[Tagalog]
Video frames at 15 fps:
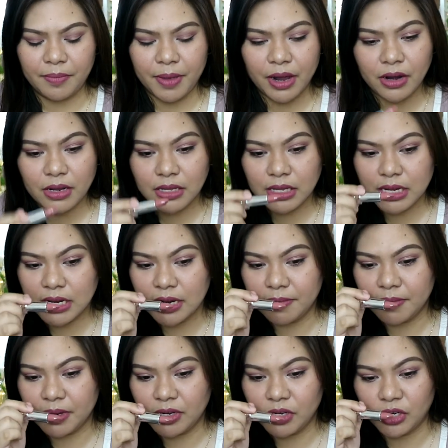Pero hindi
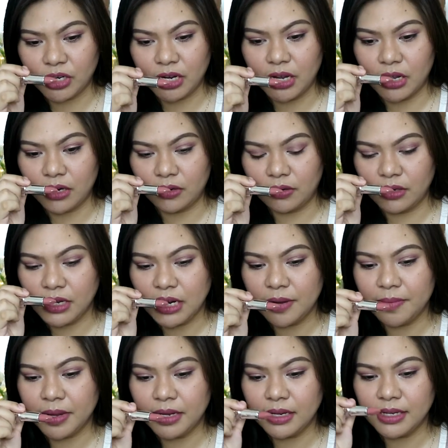naman siya gan... Hindi
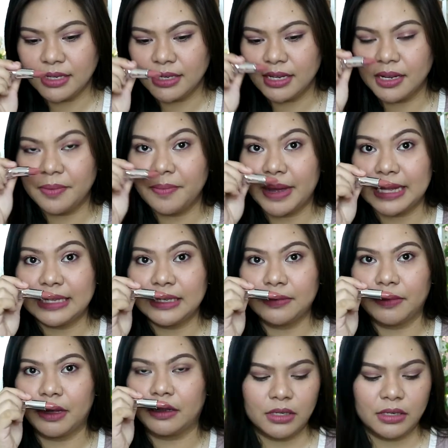naman, it's not a bad
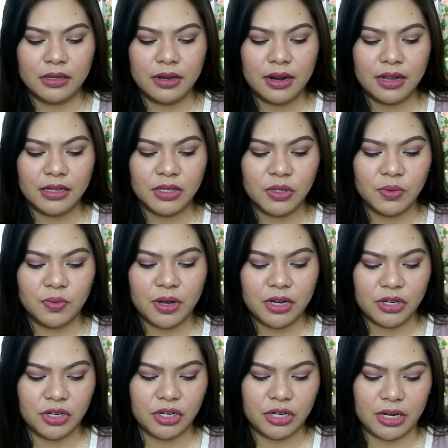smell. So, let's
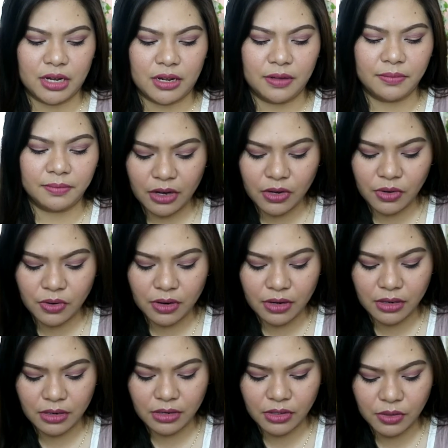swatch it. Ngayon ko
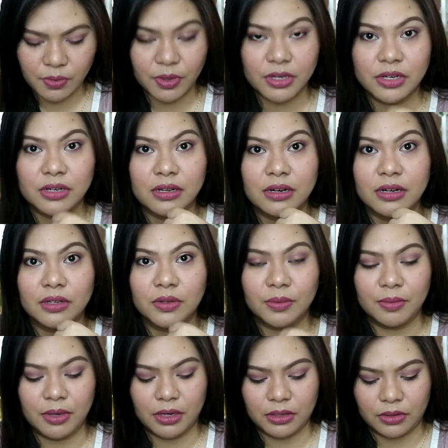lang ini-swatch talaga
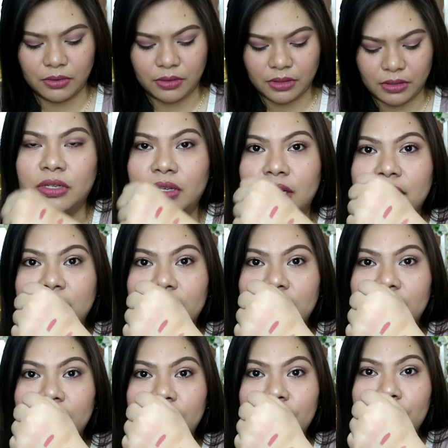itong mga to. So, it's
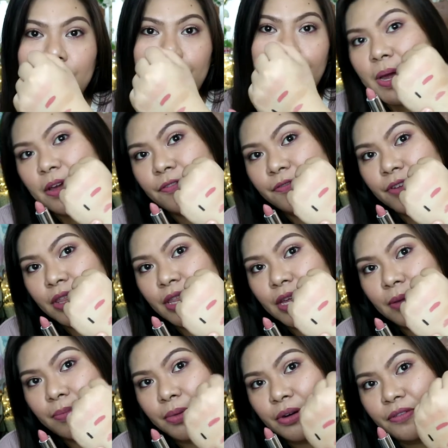another
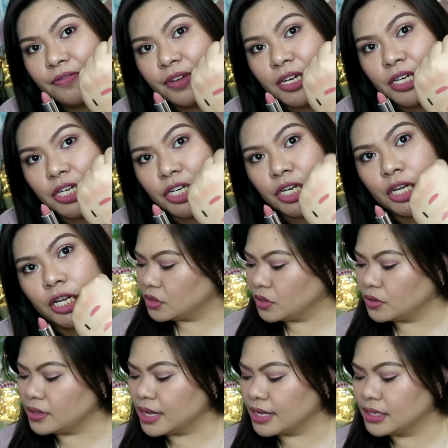everyday perfect shade.
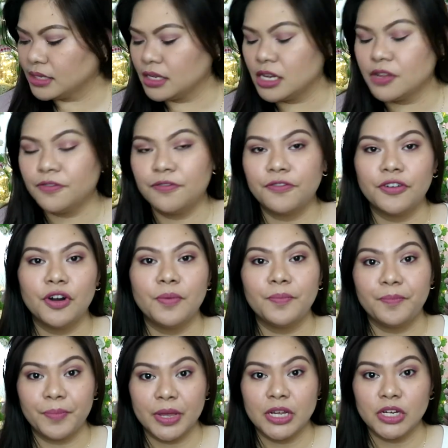So, that's it from
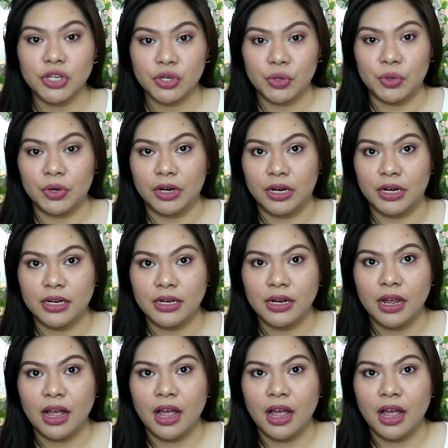Pink Sugar.